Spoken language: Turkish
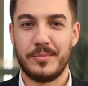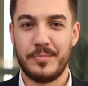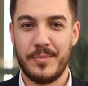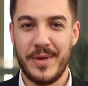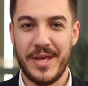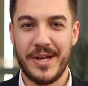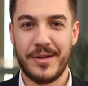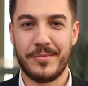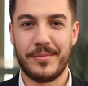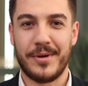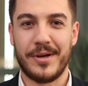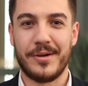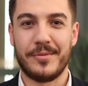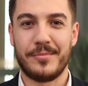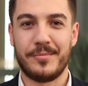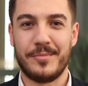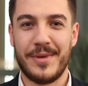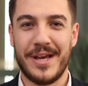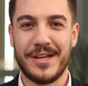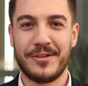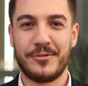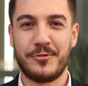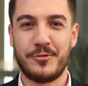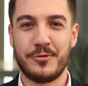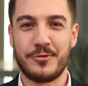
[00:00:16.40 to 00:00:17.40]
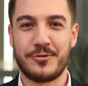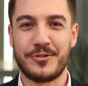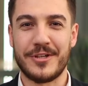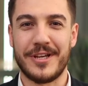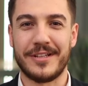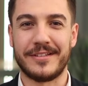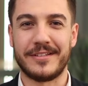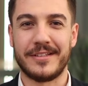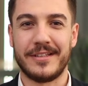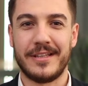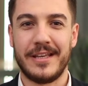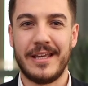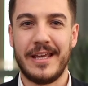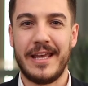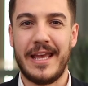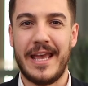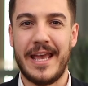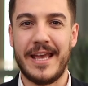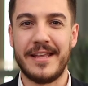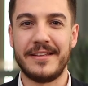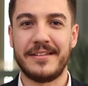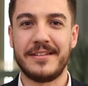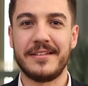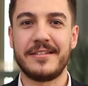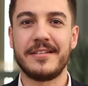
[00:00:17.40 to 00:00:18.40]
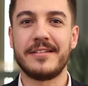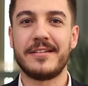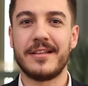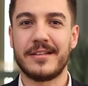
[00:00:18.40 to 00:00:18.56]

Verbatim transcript: Merhaba, ben Kürşat. Entity